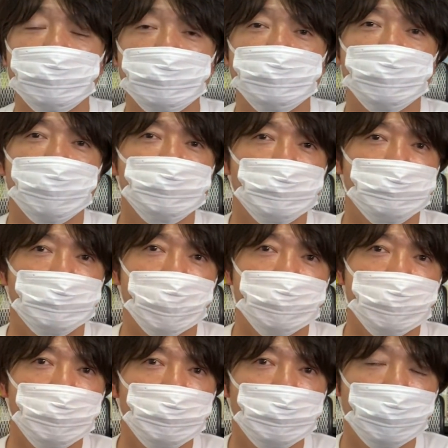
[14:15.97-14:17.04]
にちゃんとと
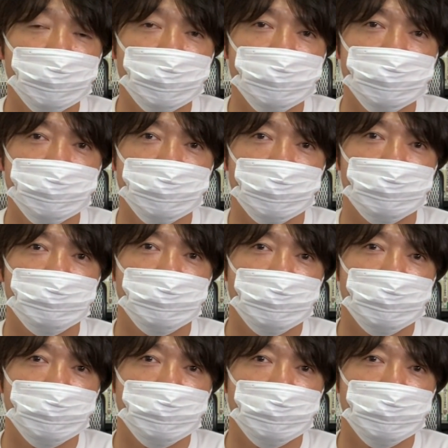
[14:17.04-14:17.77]
バトンを渡してきた。